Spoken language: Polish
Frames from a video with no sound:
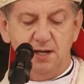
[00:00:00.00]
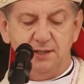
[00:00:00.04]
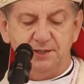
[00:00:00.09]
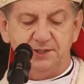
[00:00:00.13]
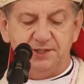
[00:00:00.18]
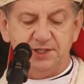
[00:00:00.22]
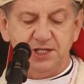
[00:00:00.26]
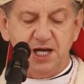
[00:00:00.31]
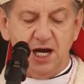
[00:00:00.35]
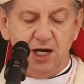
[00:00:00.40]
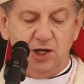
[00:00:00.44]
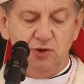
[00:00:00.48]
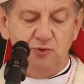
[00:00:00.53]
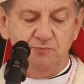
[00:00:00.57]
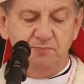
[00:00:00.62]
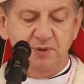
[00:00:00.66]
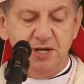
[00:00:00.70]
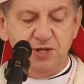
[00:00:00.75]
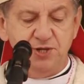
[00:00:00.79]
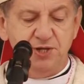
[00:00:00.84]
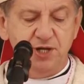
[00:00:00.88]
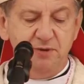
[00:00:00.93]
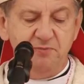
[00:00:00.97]
z jaką
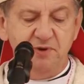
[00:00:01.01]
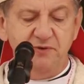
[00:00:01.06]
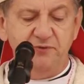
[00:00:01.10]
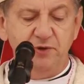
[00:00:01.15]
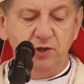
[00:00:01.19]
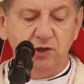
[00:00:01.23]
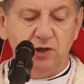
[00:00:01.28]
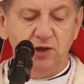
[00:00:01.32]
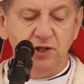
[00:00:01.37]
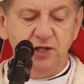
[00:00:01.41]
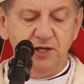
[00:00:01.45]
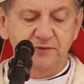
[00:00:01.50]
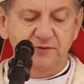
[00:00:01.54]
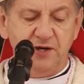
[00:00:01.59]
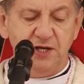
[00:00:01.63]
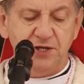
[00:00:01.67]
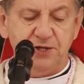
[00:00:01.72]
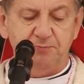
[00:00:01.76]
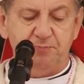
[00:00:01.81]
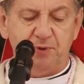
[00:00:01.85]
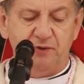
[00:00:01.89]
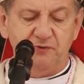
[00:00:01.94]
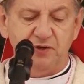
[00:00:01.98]
będziemy
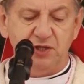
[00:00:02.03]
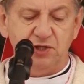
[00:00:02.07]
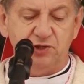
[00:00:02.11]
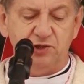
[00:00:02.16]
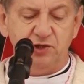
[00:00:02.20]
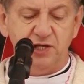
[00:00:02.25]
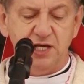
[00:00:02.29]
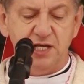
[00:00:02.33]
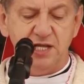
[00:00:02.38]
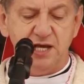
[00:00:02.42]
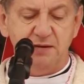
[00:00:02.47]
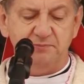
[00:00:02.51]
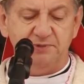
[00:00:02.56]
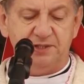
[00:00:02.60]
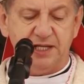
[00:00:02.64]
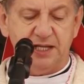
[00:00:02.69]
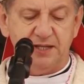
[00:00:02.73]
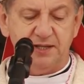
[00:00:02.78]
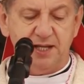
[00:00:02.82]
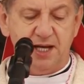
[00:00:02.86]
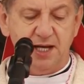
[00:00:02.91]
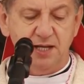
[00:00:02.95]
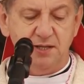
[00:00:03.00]
wykonywać powierzone nam
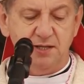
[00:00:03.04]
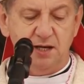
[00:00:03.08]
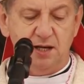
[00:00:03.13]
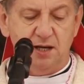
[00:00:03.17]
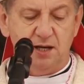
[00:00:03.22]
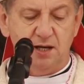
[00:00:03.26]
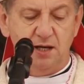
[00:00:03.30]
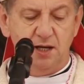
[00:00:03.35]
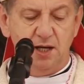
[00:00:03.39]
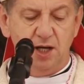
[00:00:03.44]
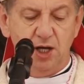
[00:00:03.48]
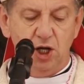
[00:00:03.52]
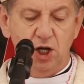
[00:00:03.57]
zadania –